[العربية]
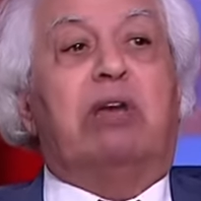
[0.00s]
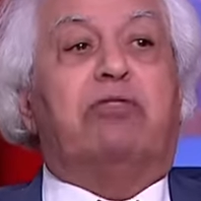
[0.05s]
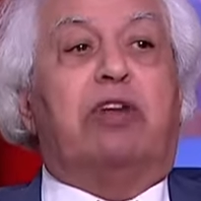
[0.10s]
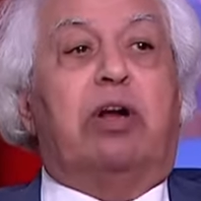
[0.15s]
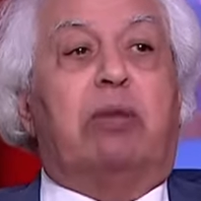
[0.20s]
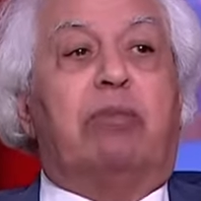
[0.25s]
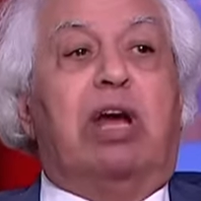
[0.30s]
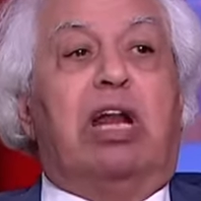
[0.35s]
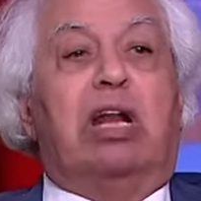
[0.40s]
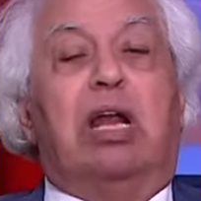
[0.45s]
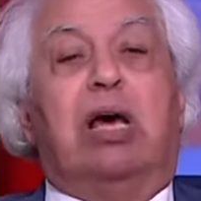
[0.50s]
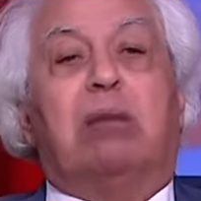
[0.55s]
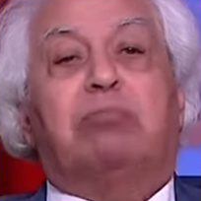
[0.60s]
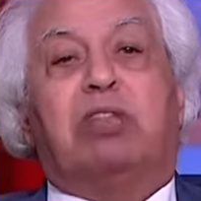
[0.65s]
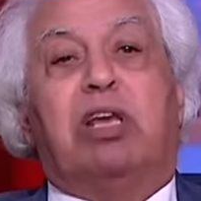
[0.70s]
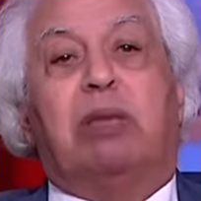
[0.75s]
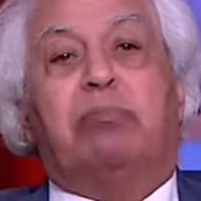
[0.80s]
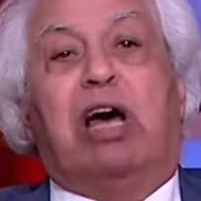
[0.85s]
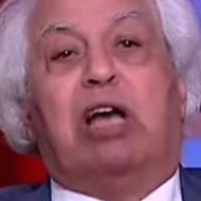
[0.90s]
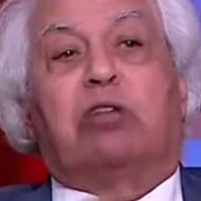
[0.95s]
في رام الله
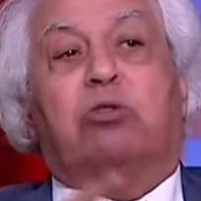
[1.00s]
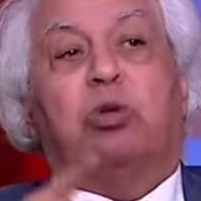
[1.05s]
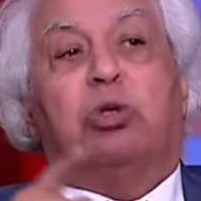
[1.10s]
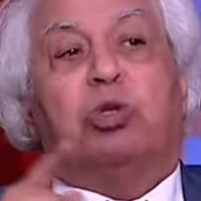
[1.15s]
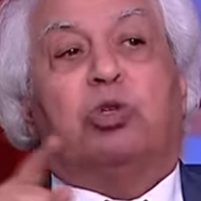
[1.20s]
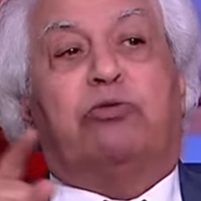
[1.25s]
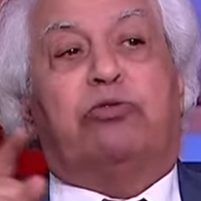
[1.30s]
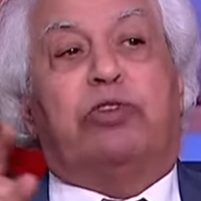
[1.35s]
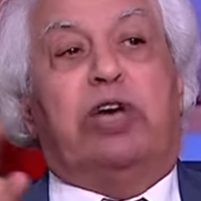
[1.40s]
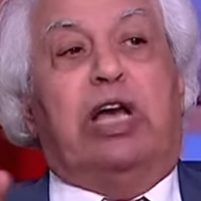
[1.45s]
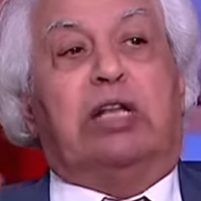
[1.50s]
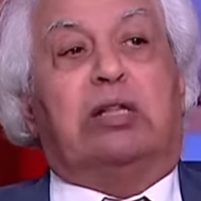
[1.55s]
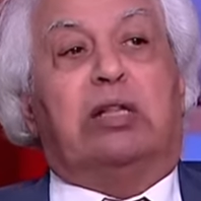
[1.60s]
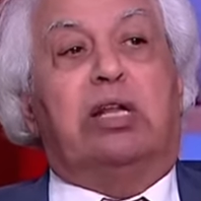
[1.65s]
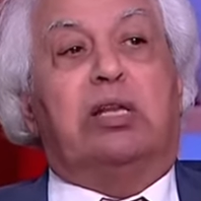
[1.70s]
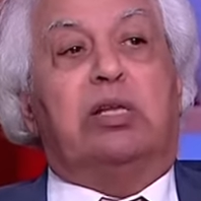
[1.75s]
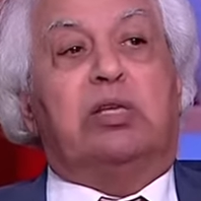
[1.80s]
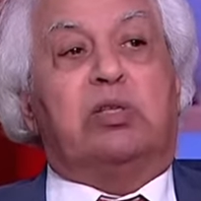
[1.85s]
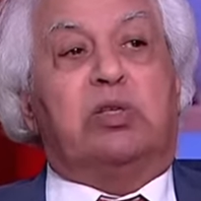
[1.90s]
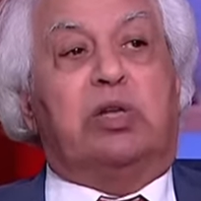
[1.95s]
بتبعت كشوفات
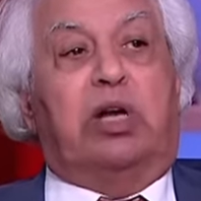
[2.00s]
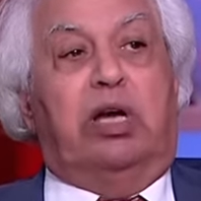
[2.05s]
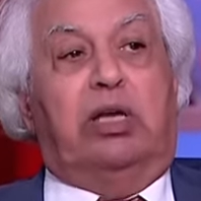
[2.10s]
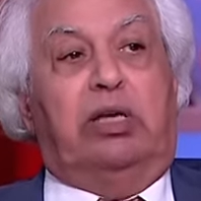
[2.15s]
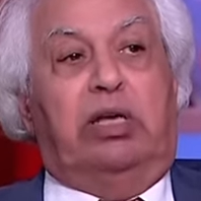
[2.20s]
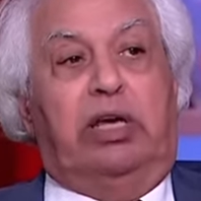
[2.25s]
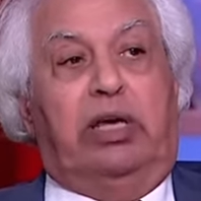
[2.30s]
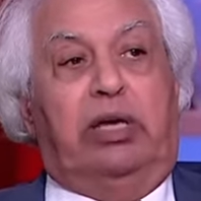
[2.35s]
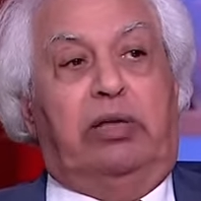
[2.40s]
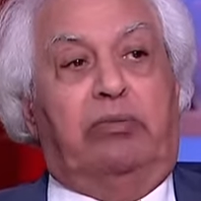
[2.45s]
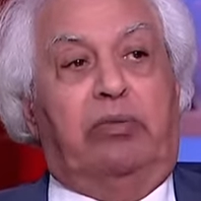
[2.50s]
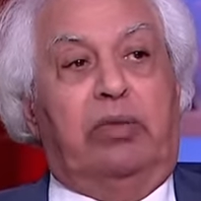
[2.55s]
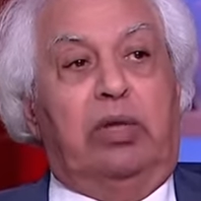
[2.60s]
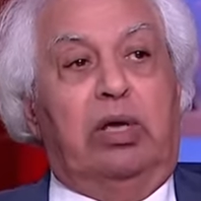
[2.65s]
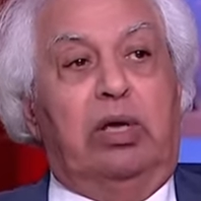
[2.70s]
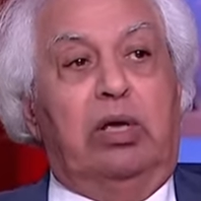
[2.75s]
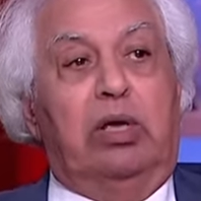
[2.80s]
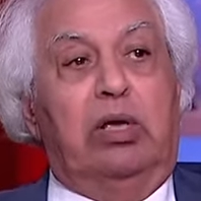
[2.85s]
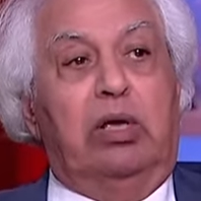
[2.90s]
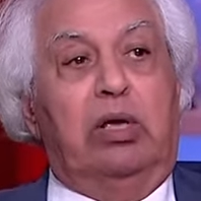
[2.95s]
للاسرائيليين
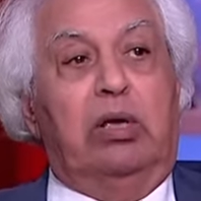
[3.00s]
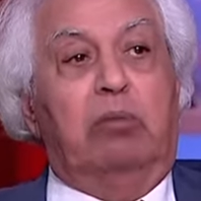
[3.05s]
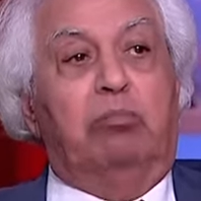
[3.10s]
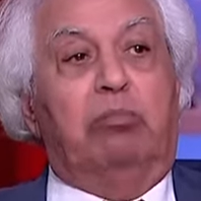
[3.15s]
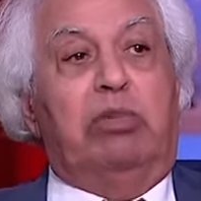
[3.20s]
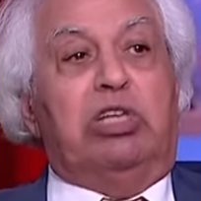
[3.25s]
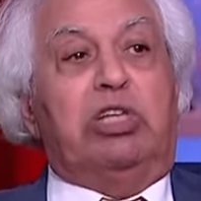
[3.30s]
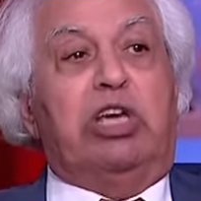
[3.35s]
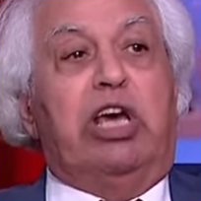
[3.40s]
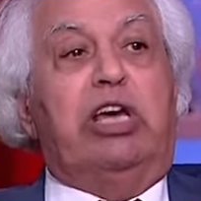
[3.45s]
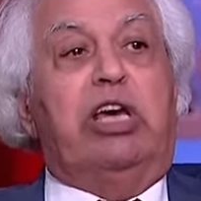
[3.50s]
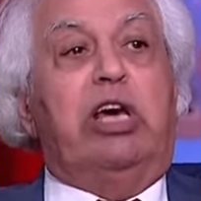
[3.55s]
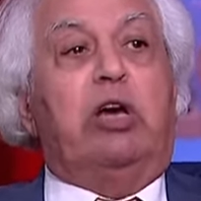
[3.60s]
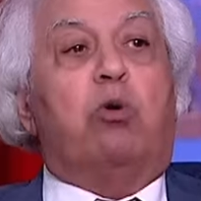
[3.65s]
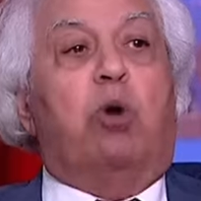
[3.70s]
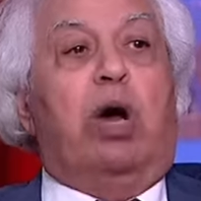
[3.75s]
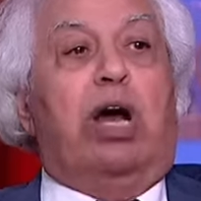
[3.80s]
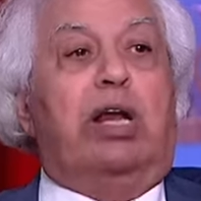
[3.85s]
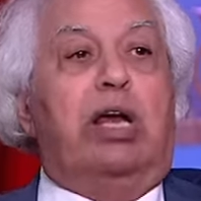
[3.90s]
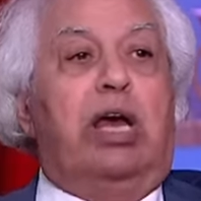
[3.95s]

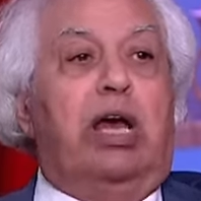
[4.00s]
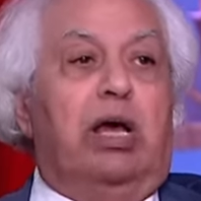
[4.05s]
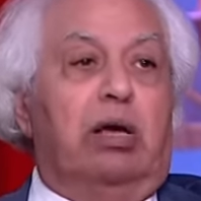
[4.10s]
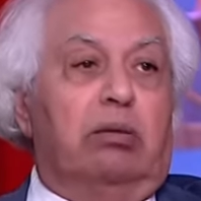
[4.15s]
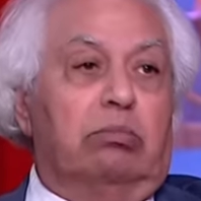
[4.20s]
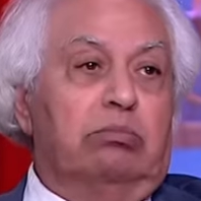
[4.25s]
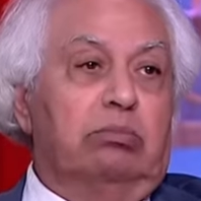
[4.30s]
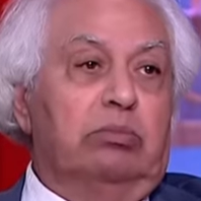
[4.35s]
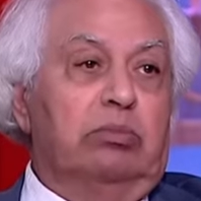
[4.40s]
بيشيكوا عليها